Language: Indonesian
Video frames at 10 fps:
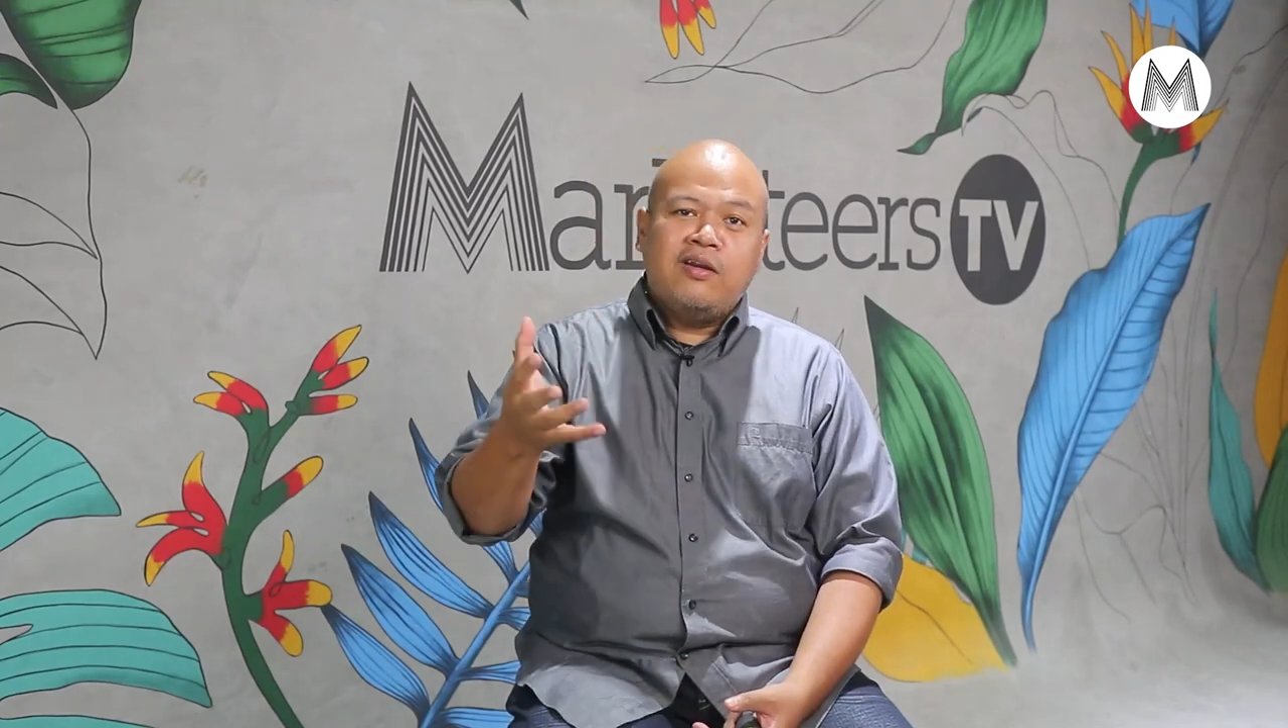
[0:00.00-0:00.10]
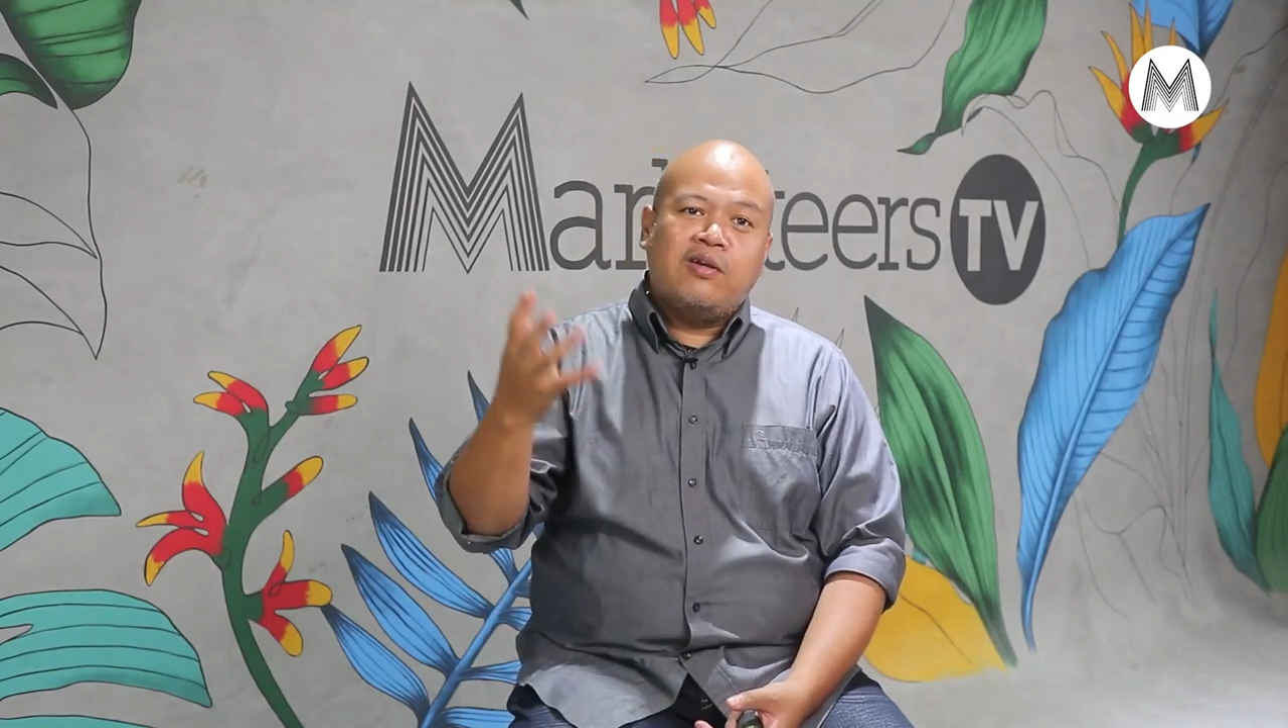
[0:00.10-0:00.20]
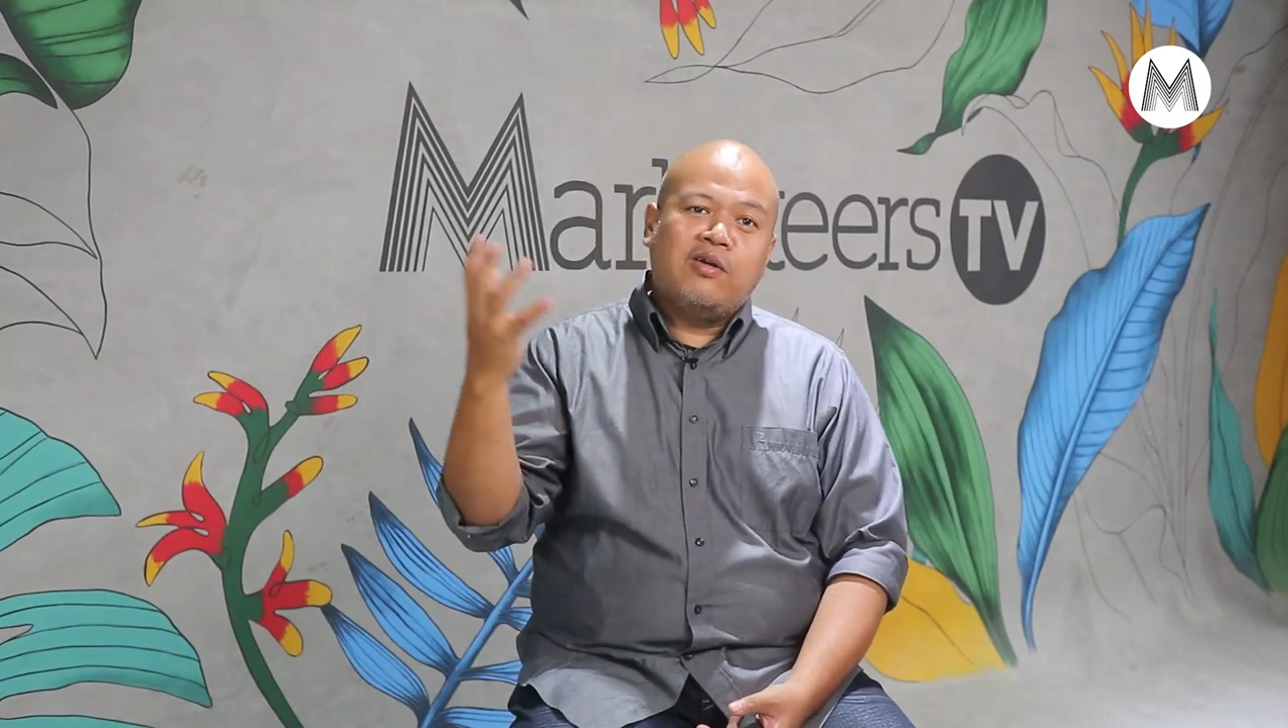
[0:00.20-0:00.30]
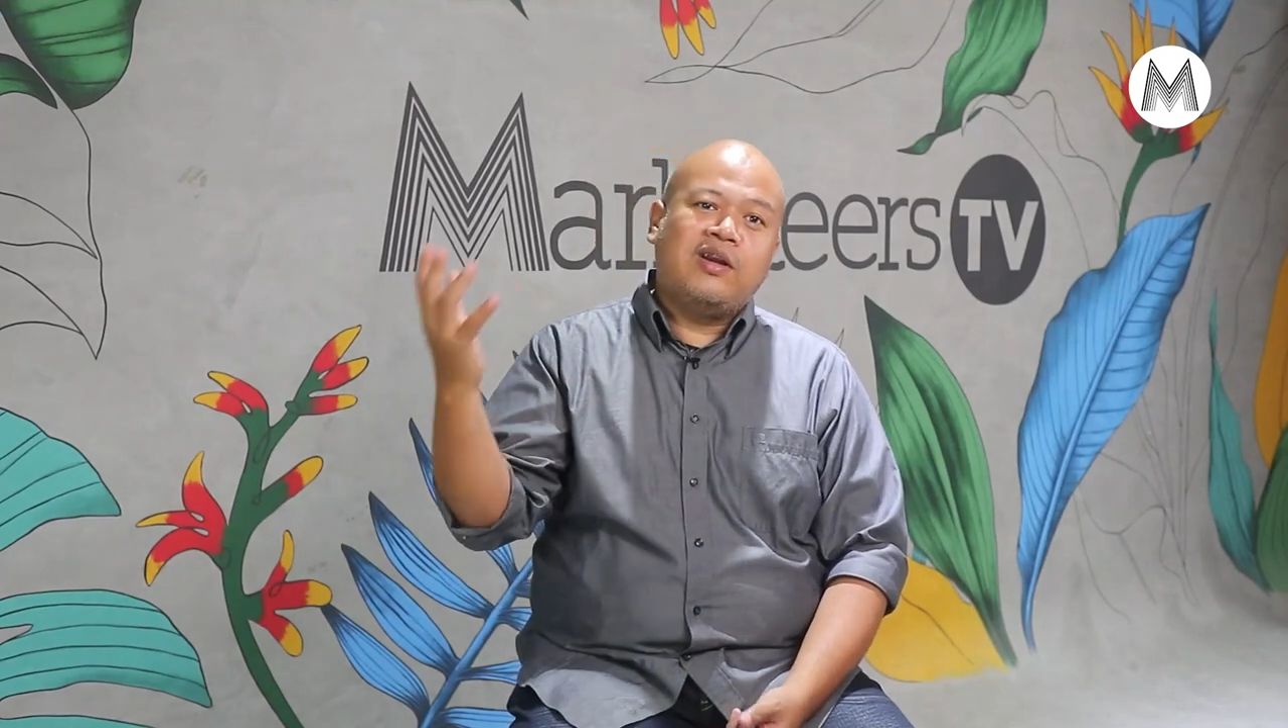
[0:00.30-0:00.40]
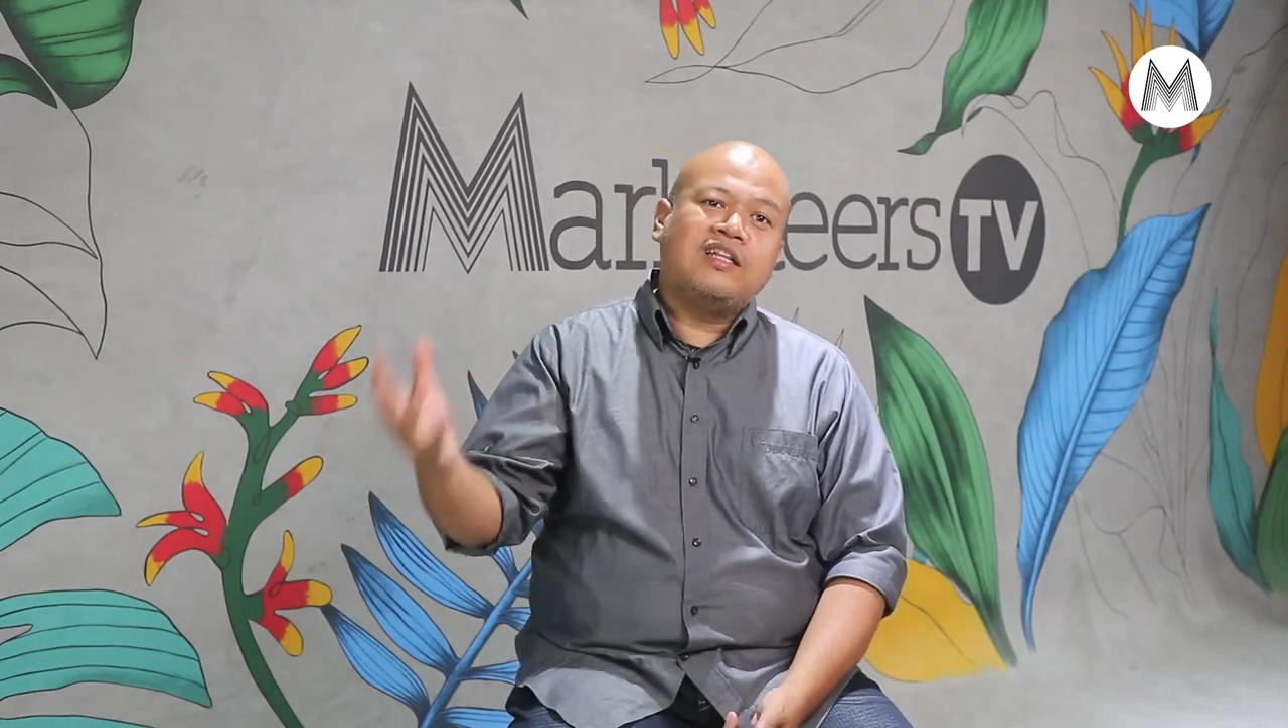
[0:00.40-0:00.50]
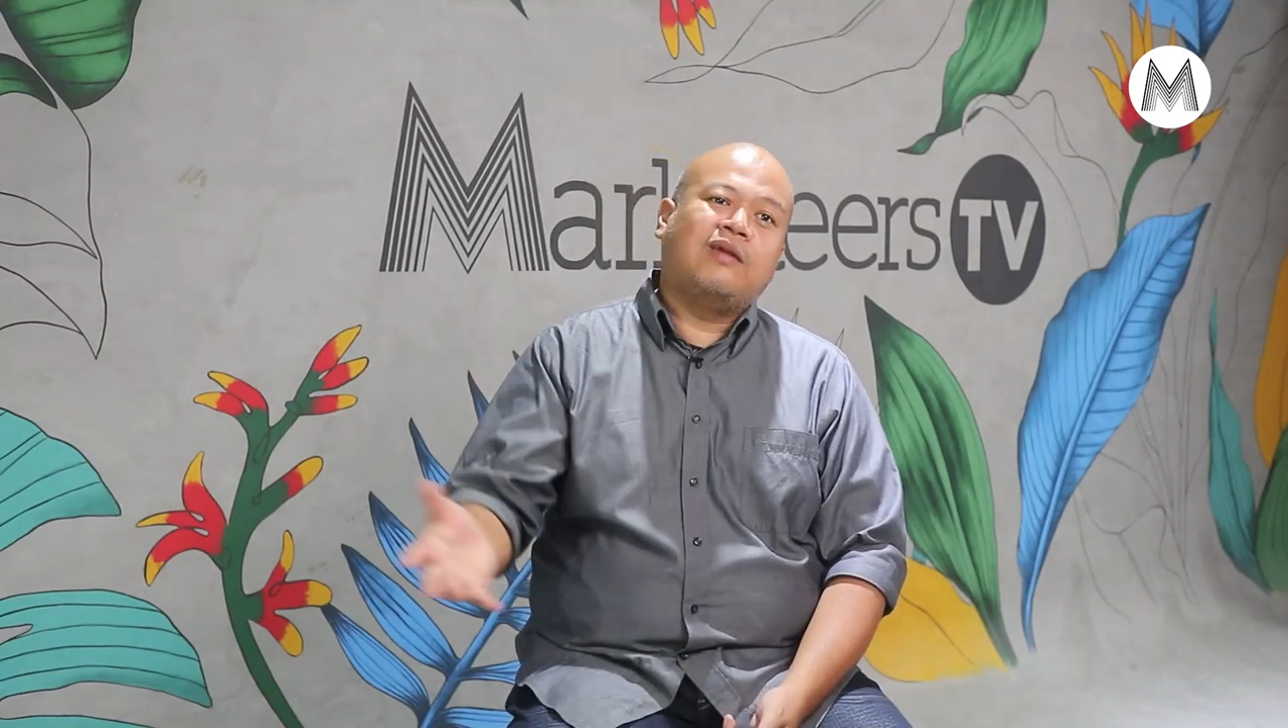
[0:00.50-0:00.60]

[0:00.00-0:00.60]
orang-orang